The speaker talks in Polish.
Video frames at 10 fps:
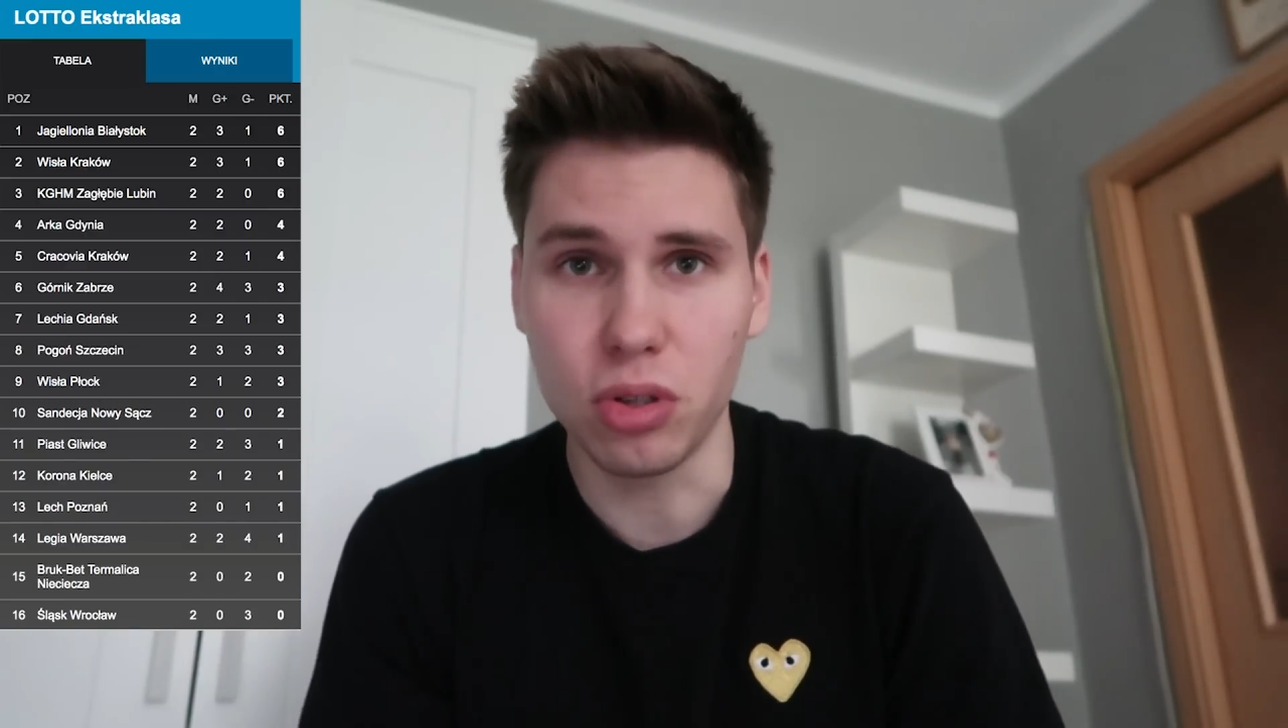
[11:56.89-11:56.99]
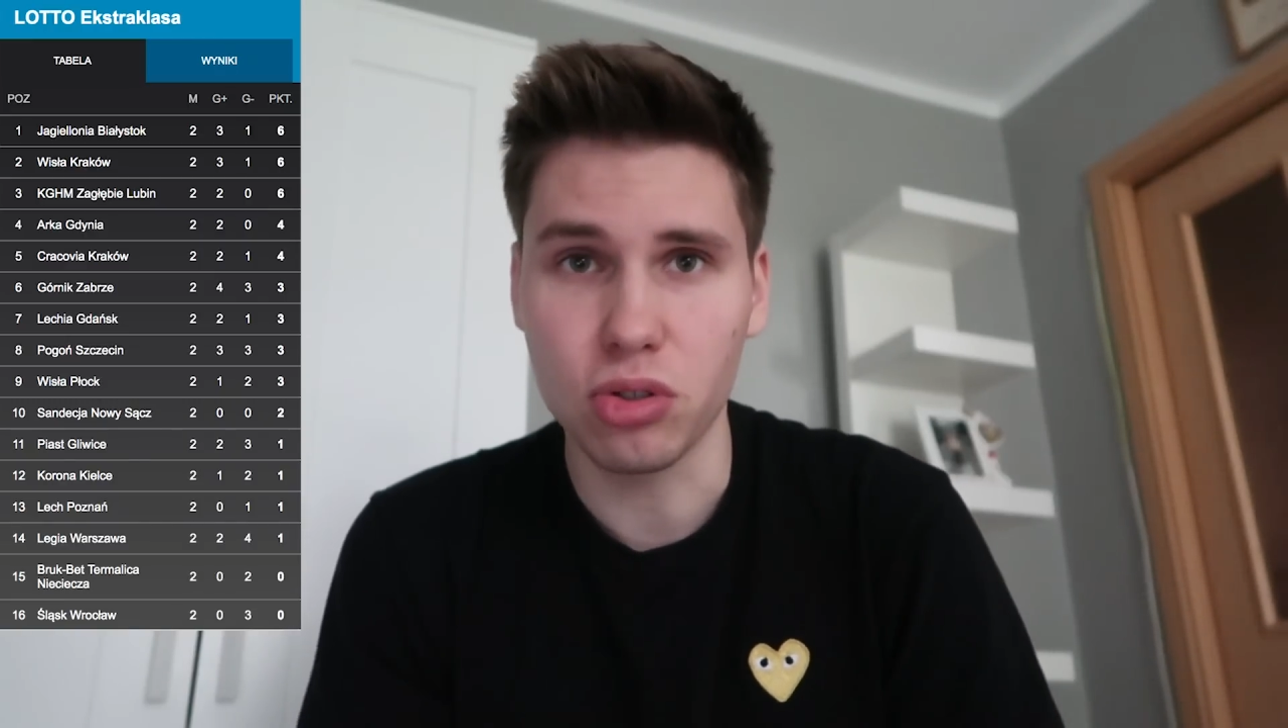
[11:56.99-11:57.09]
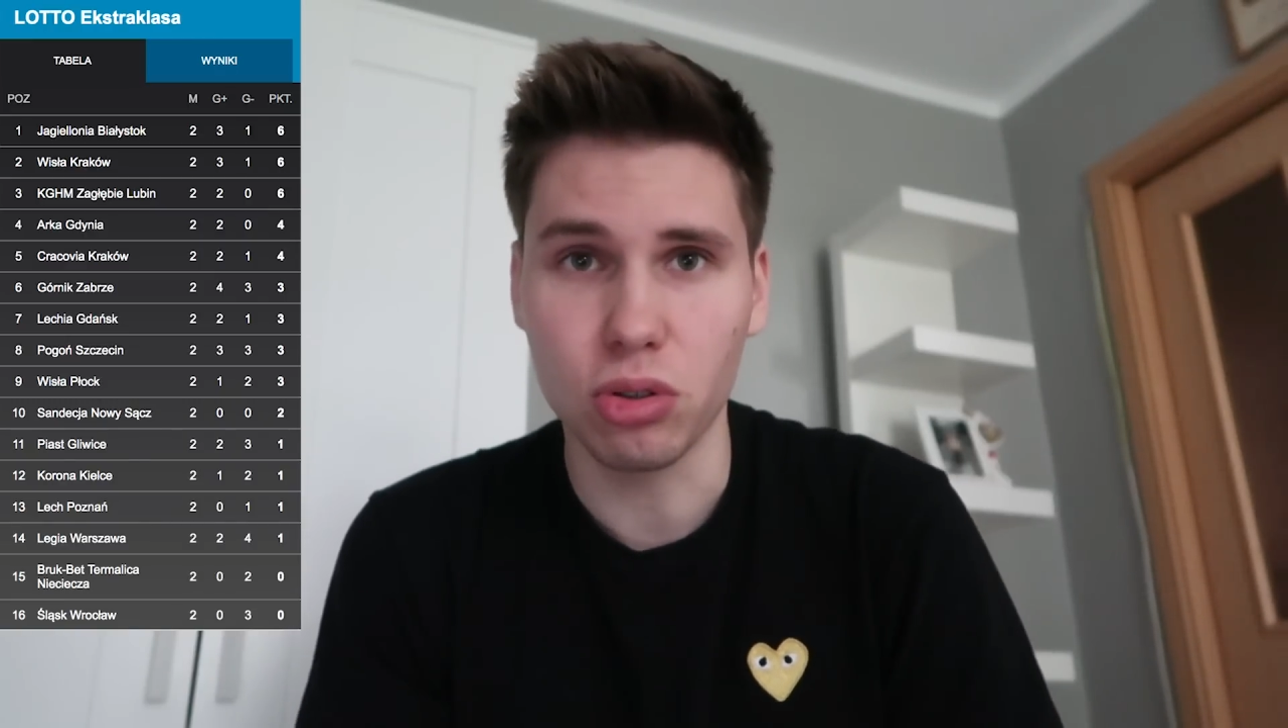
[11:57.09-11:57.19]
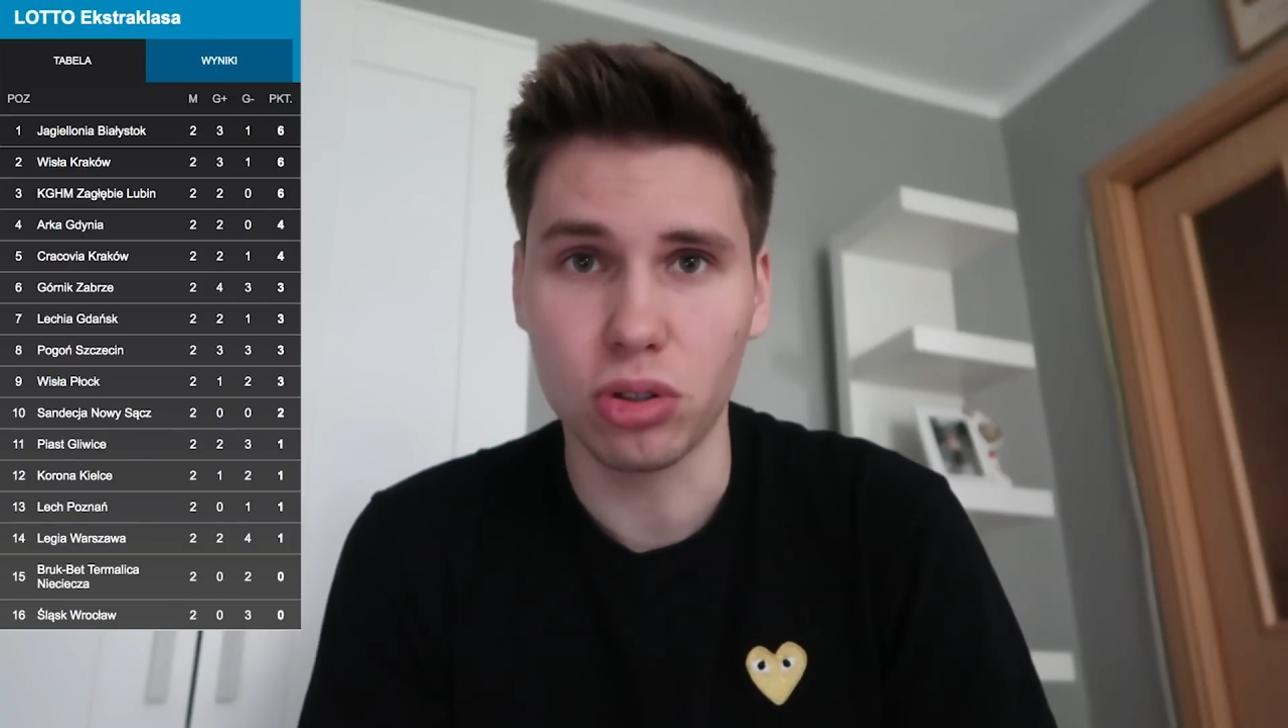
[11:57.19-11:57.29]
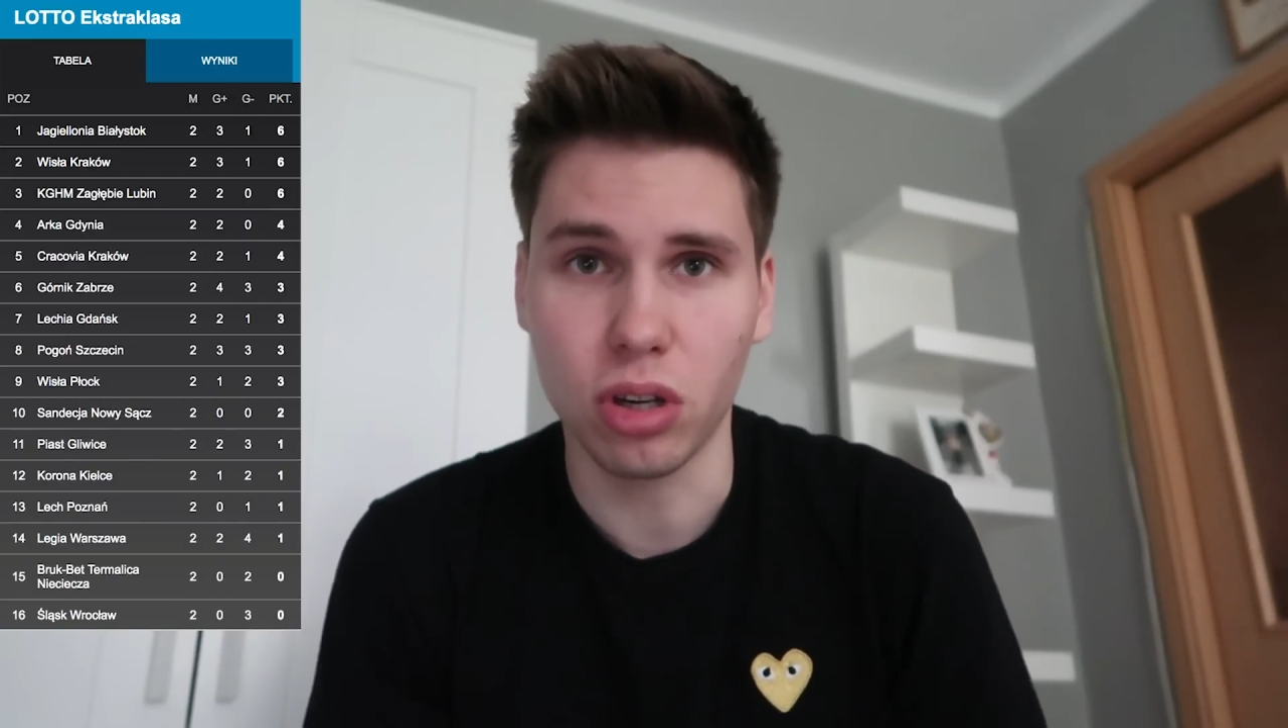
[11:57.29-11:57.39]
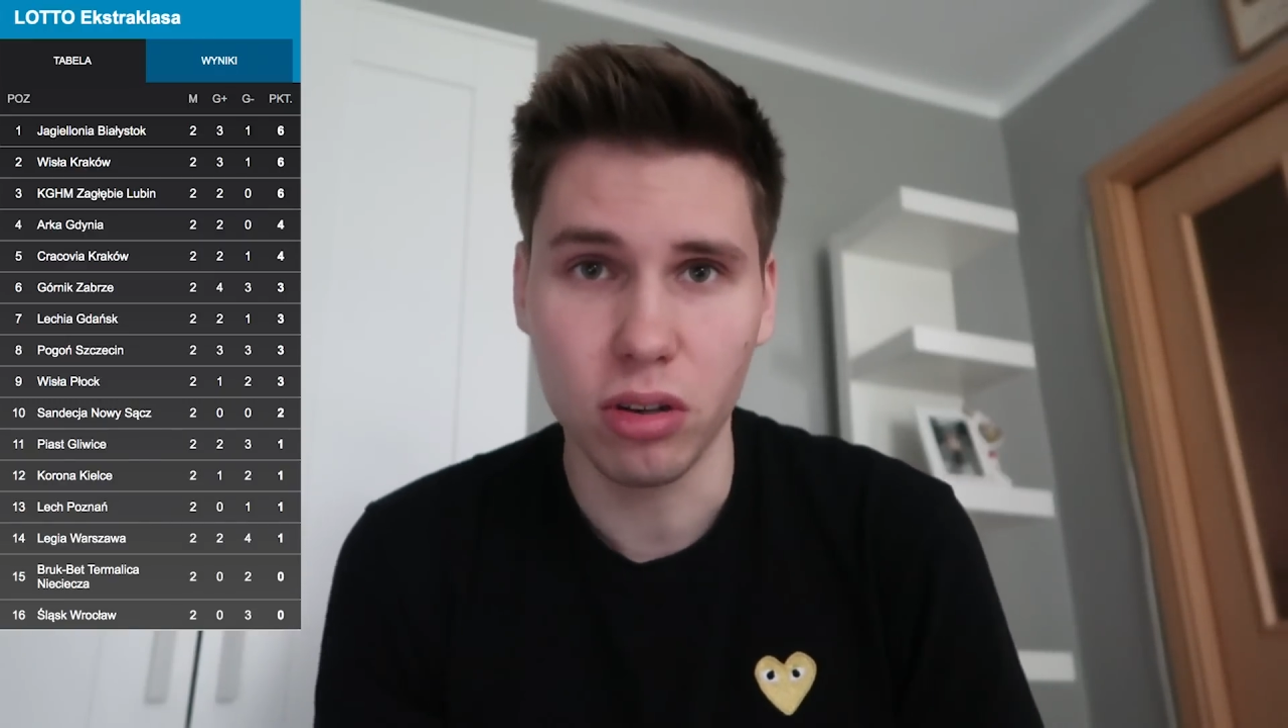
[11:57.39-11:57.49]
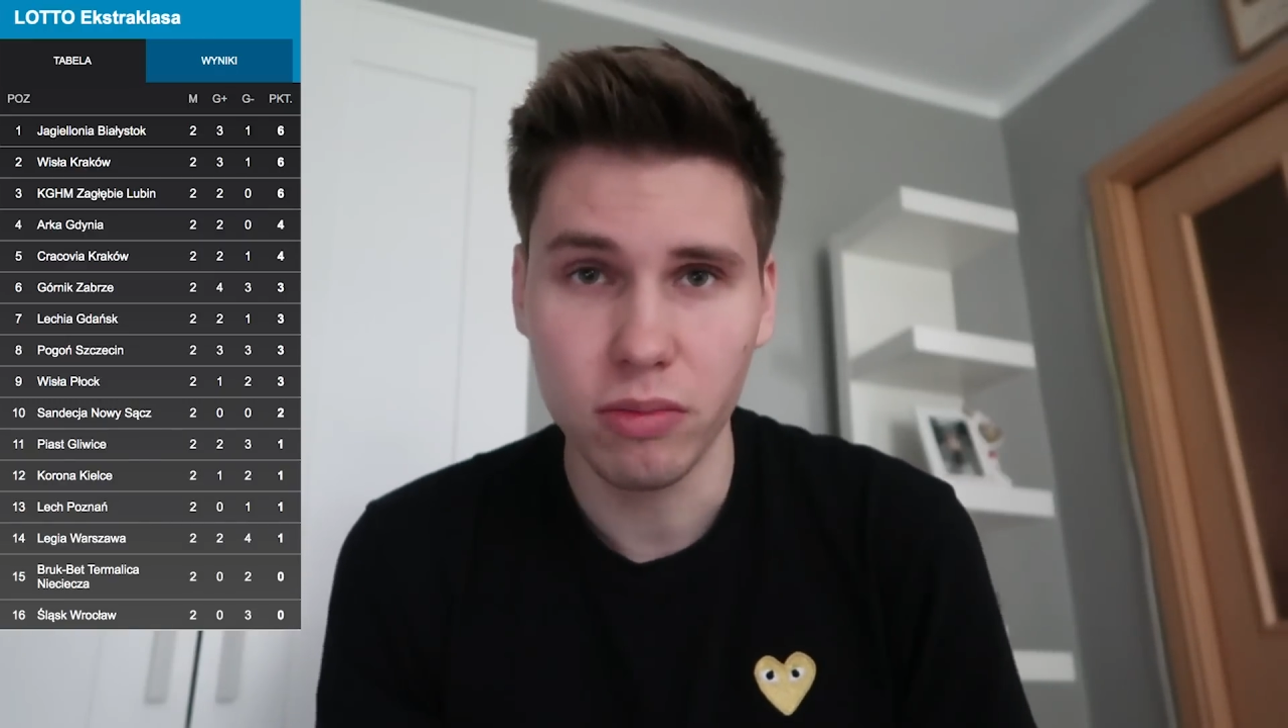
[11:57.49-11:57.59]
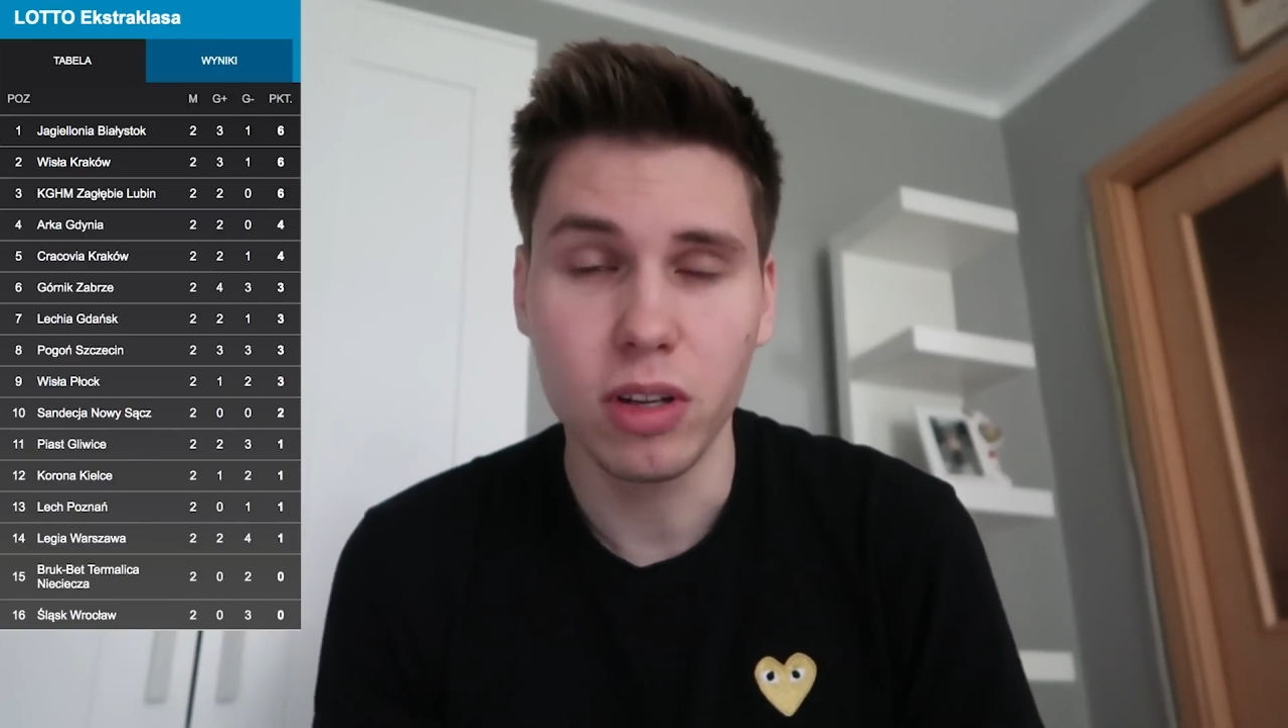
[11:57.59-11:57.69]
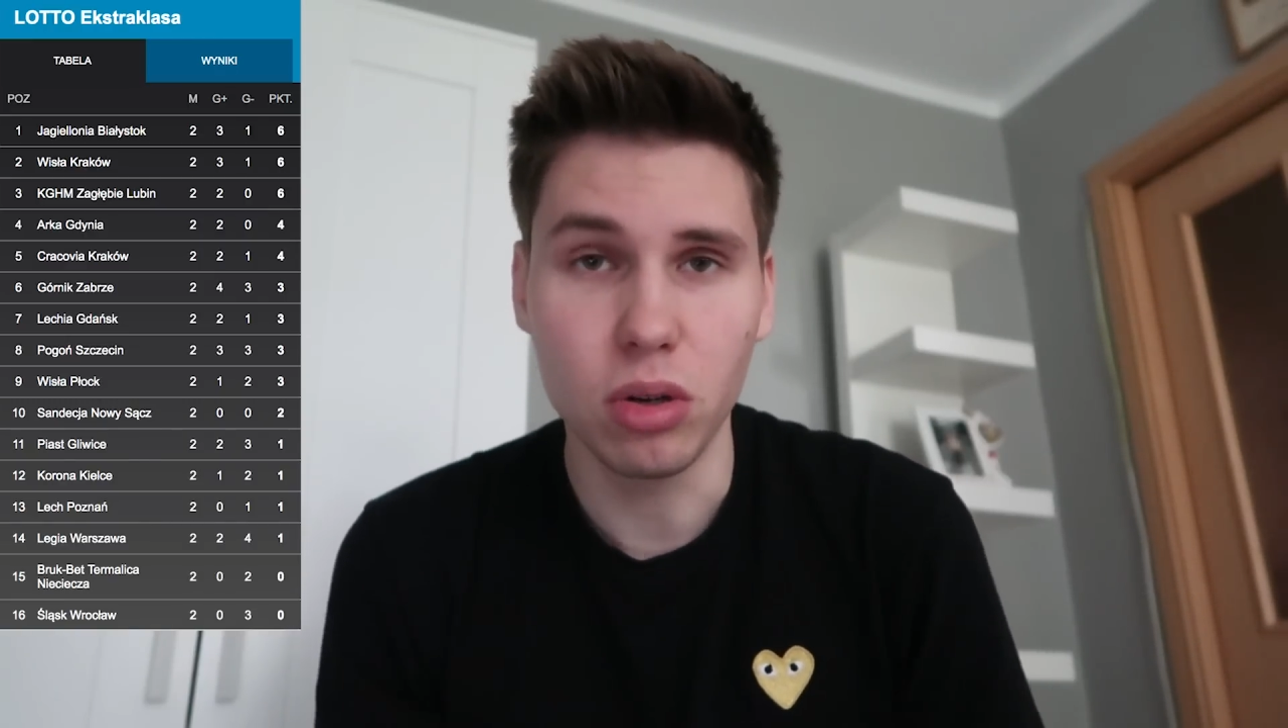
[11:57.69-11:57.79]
już jutro